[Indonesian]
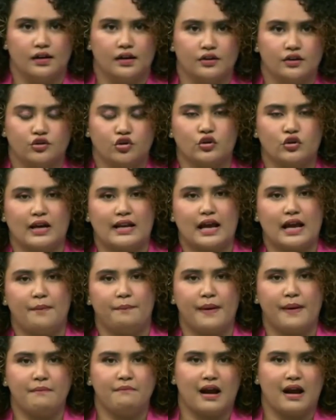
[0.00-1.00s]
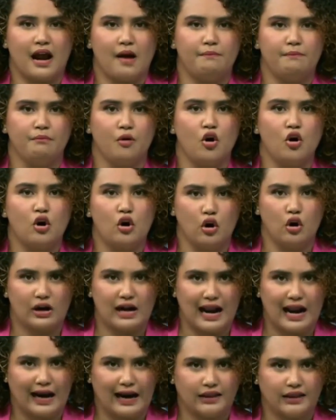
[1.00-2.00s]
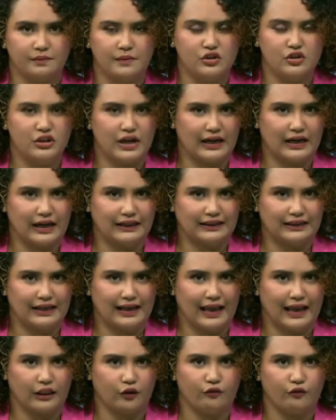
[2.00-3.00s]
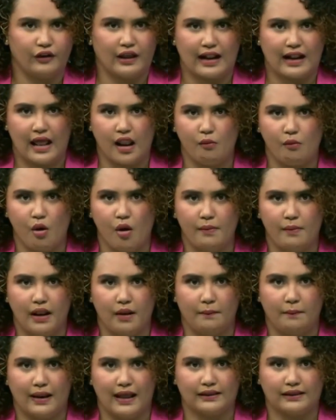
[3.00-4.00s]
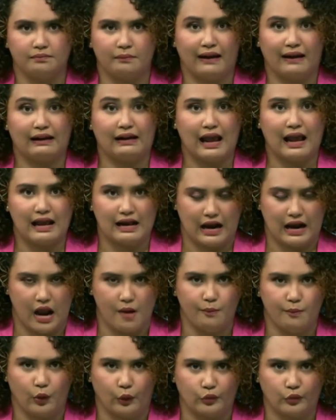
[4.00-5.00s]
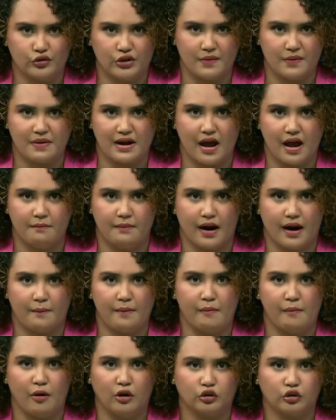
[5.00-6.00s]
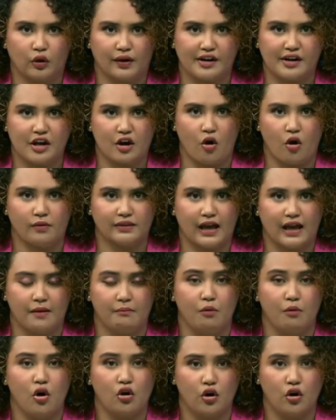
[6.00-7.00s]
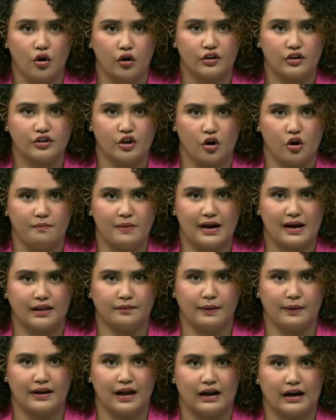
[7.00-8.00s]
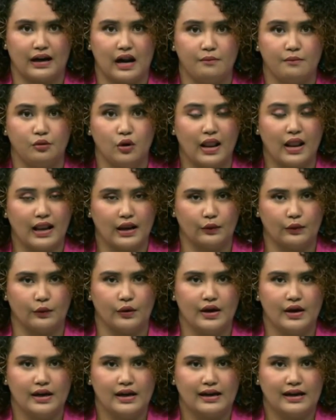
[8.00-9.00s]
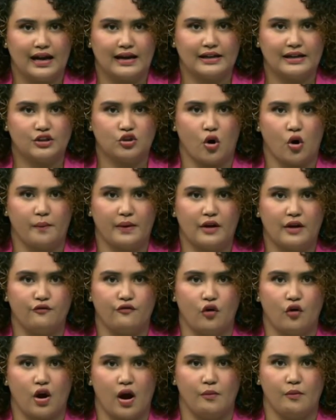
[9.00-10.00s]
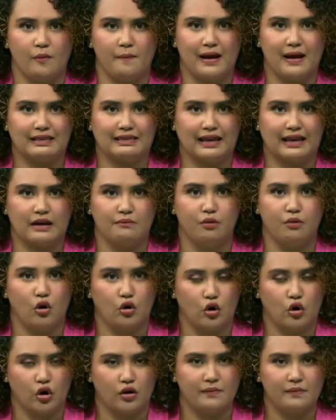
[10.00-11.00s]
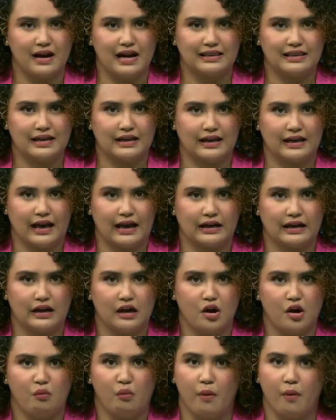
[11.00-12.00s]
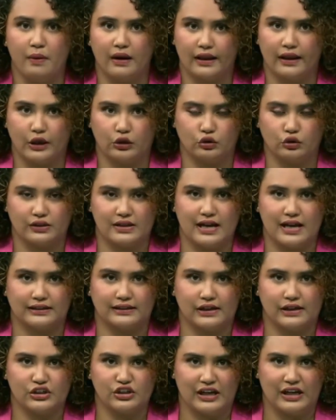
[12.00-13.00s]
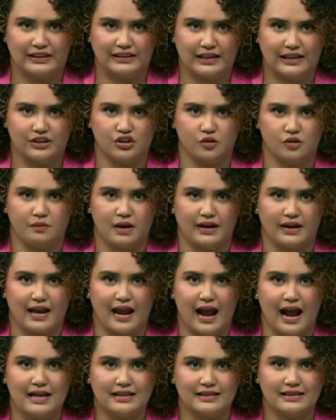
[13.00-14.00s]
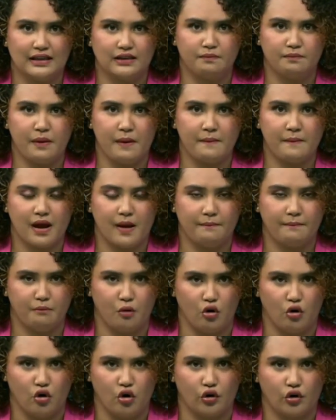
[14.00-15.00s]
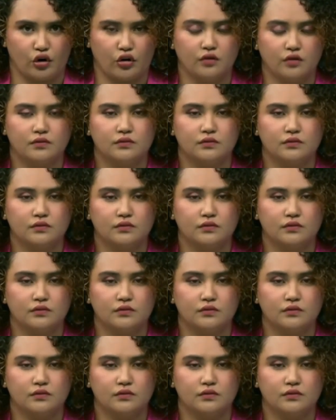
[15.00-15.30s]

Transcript: Saudara Pemkap Bogor angkat bicara terkait viral mobil pelat merah kabur usai menabrak pemotor di kota Bogor, Jawa Barat pada Rabu lalu. Kadis Kominfo Kabupaten Bogor mengatakan mobil itu tidak tercatat sebagai aset Pemkap Bogor.